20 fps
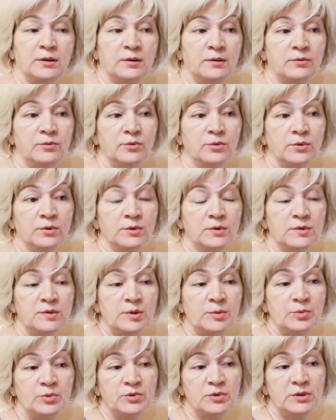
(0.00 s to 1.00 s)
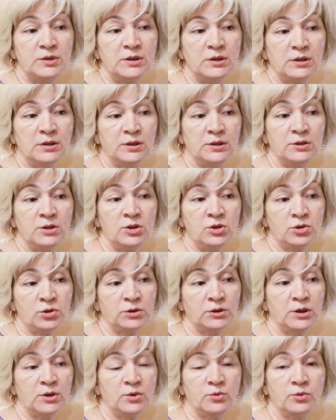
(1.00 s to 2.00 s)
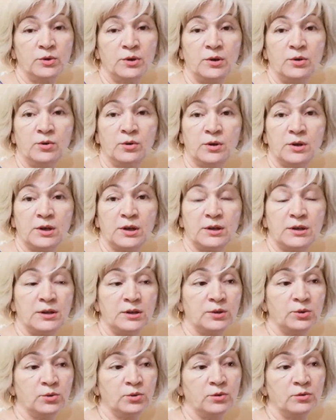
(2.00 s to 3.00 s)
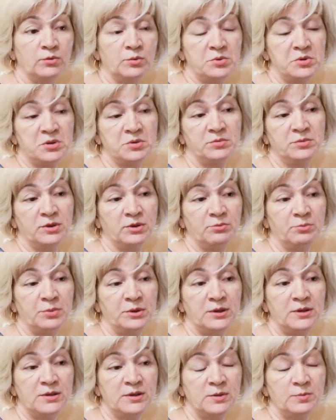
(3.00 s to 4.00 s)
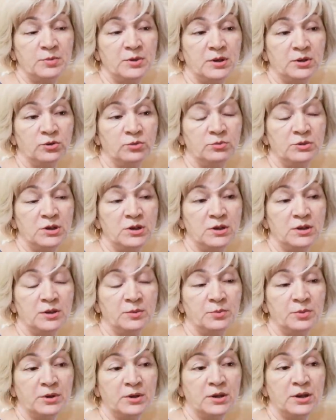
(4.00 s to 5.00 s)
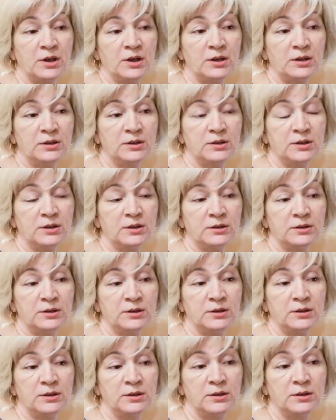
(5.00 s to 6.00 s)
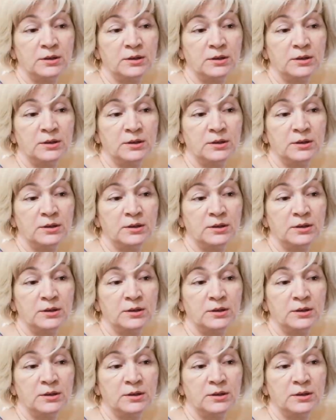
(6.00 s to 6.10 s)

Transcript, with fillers: Вот, запустила. Ничего такое, легкое кино, в общем-то, в принципе, оно мне не напрягает как-то.